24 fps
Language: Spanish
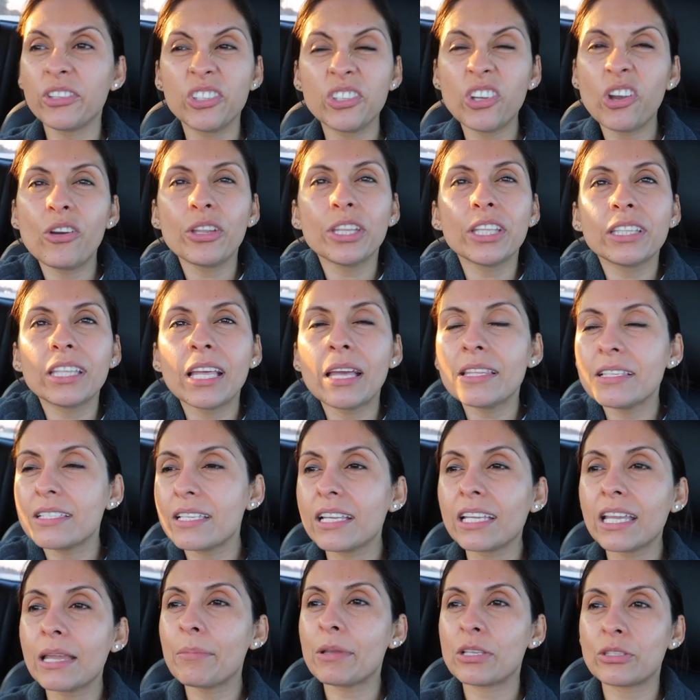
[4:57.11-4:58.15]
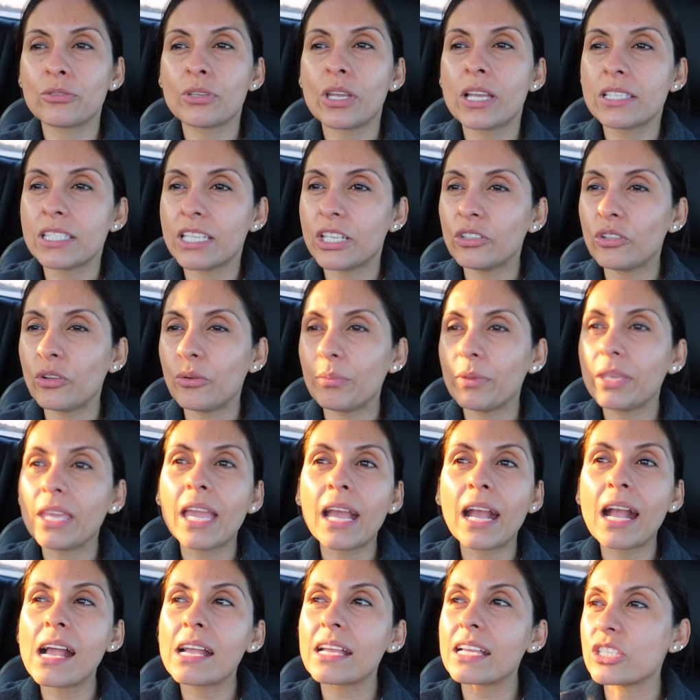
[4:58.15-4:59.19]
Yo ahorita dicen que me estoy haciendo
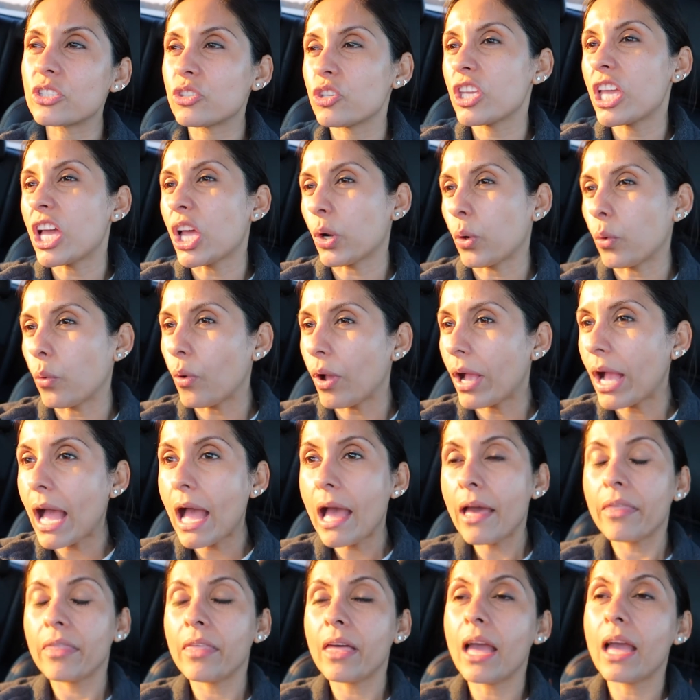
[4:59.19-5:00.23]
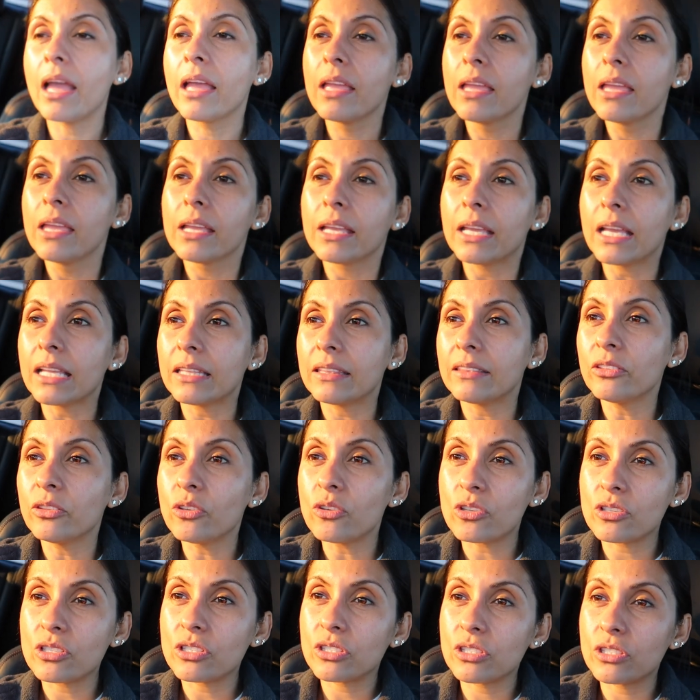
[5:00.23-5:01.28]
vieja, que estoy arrugada, que
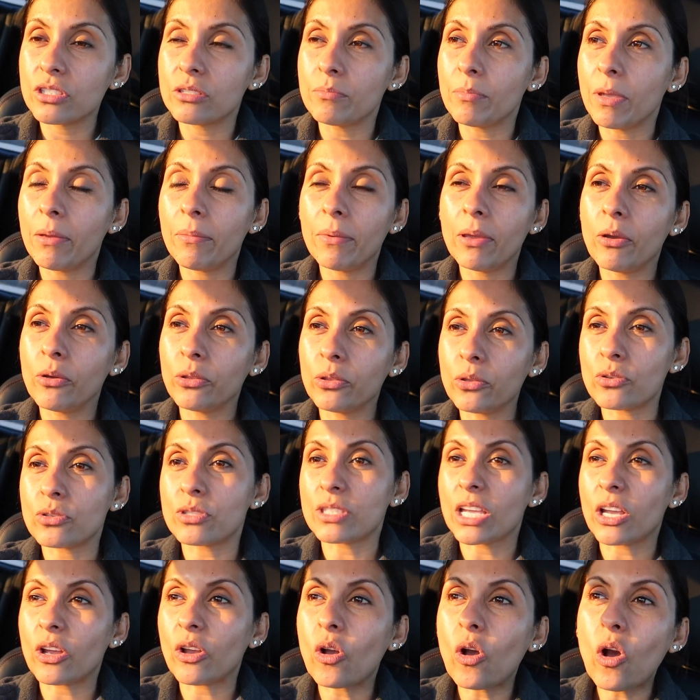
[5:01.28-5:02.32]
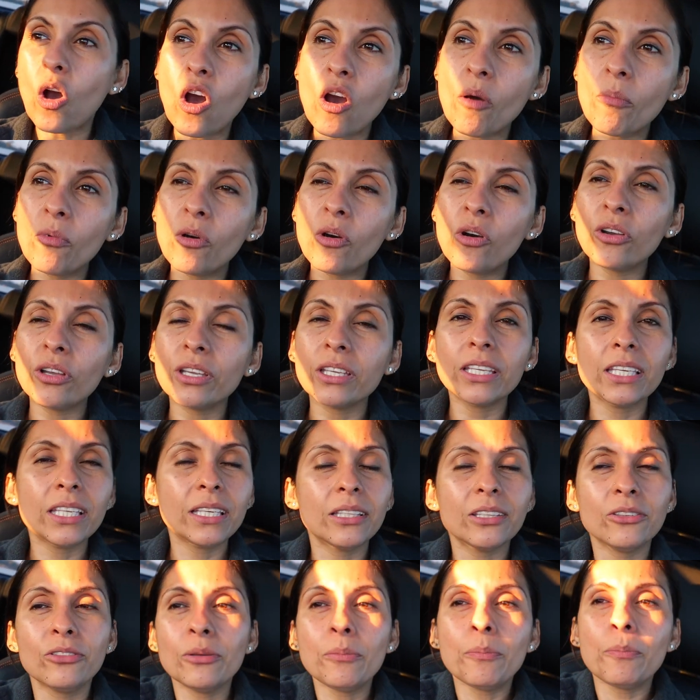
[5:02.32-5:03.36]
no, me veo no sé cómo.
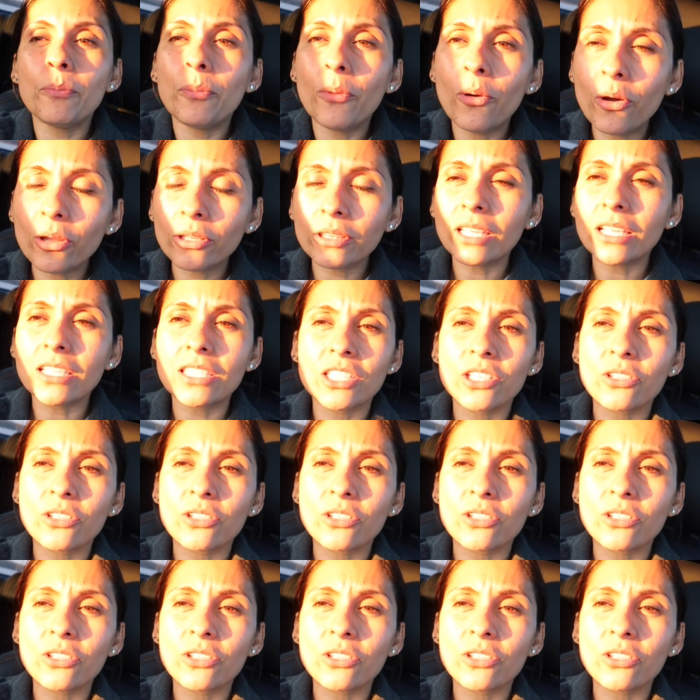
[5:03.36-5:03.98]
Y no importa,